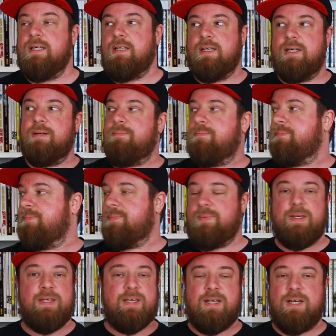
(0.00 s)
Ähm,
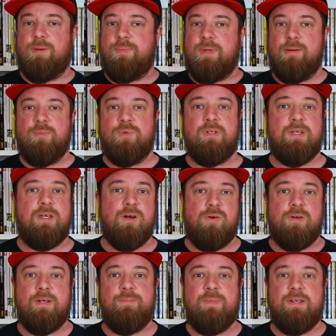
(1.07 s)
ich glaube, da muss ich
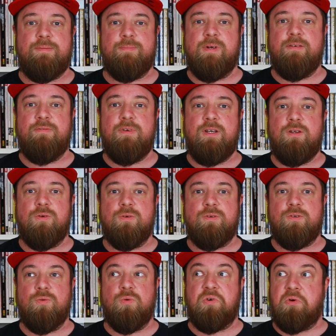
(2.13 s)
auch demnächst mal ein Video
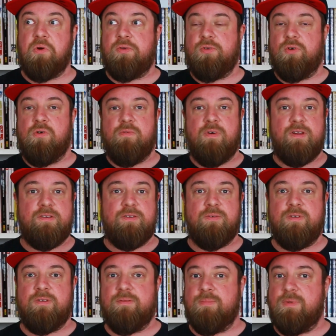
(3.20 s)
zu Crossovers
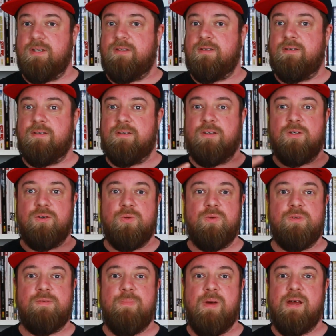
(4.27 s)
und diesem ganzen
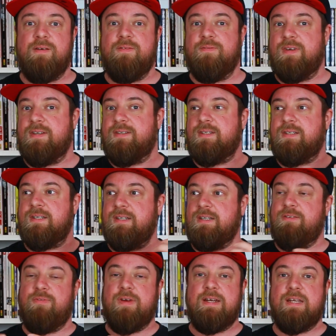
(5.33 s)
Gedöns machen, was
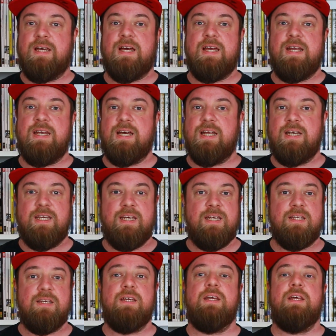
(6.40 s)
Eventreihen
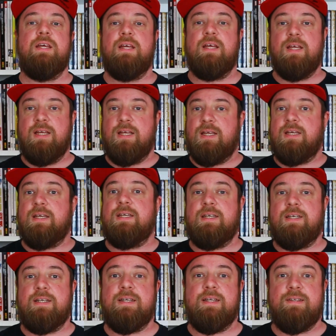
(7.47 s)
angeht.
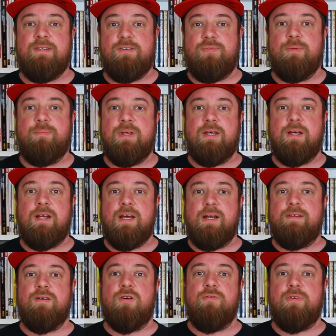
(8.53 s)
Äh, das ist für mich ein
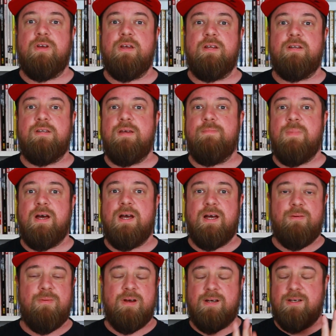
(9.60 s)
kleines Aufregethema,
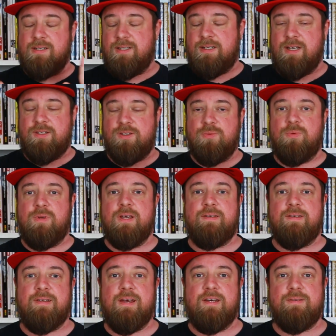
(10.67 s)
aber dazu
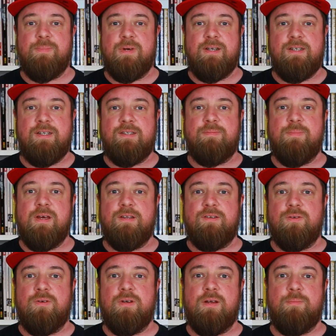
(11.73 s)
jetzt erstmal nichts mehr,
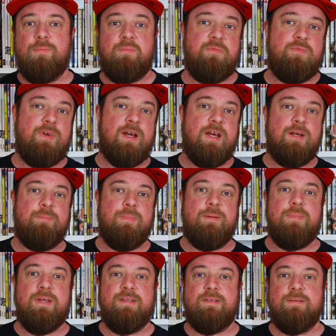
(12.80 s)
sondern vielleicht
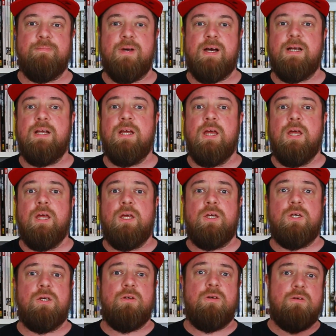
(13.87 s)
beim nächsten Mal.
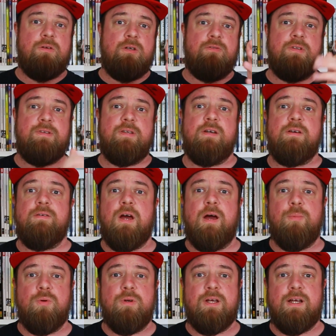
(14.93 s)
Äh, ihr wisst ja,
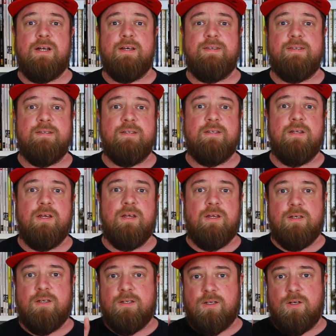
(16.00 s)
Abo dalassen,
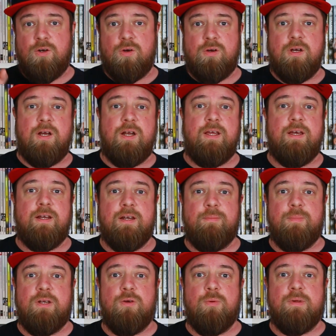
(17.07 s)
Glocke klicken,
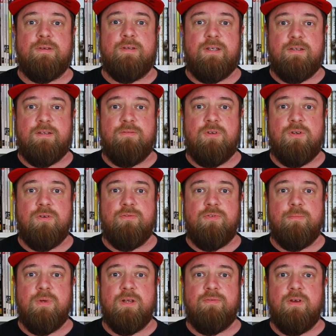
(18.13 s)
damit ihr über das nächste Video
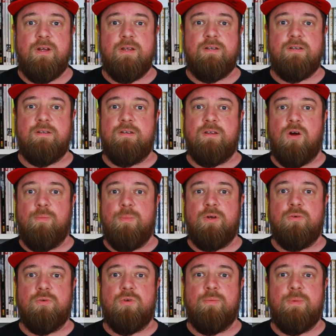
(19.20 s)
informiert werdet.
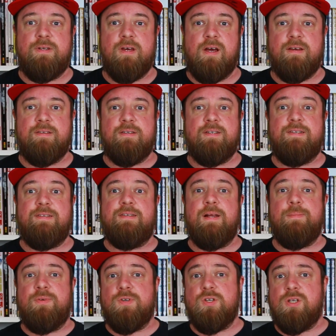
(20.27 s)
Daumen und Kommentare sind
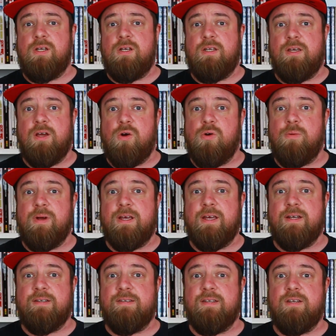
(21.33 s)
selbstverständlich auch immer
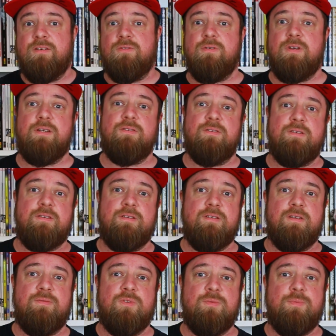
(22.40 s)
gerne gesehen und
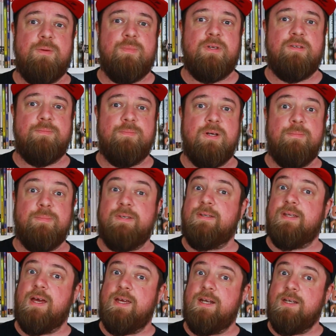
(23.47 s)
ansonsten sehen wir uns beim nächsten Mal.
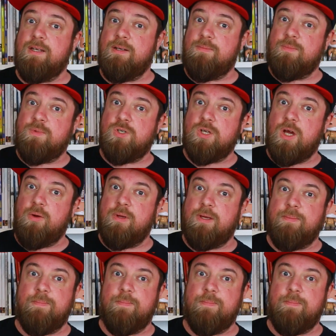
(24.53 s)
Bis dahin, ciao.